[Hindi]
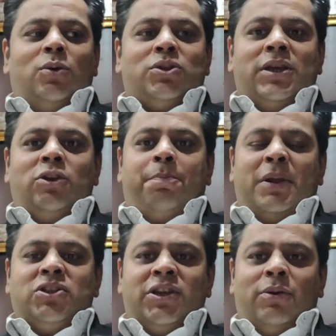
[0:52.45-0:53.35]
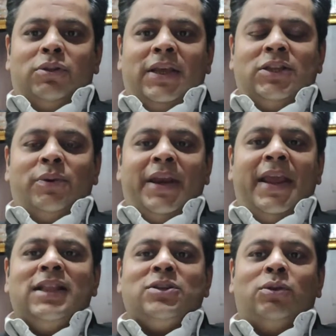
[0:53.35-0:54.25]
उसके जो पंजे होते हैं जो
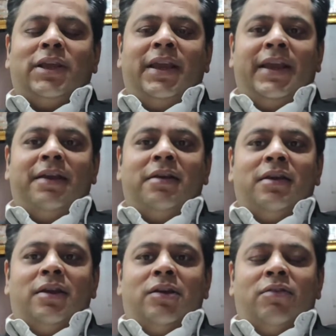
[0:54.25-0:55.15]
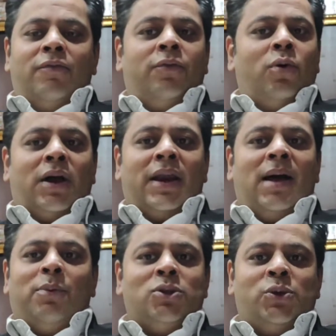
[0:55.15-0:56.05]
नेल्स होते हैं वो
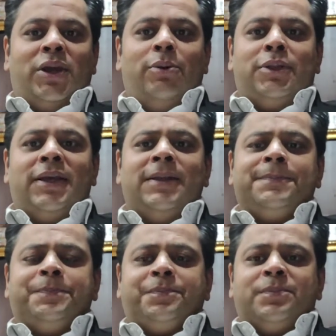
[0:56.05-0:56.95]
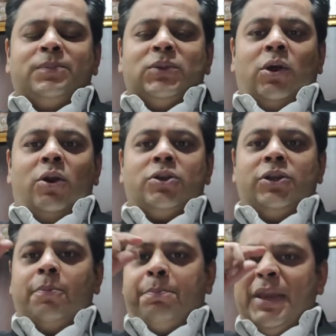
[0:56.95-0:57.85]
खराब हो चुके होते हैं और
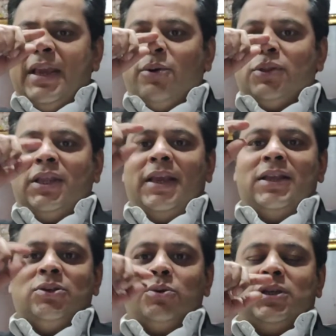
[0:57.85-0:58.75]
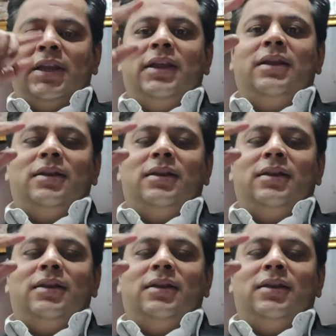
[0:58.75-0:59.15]
उसकी जो बीक होती है जो उसकी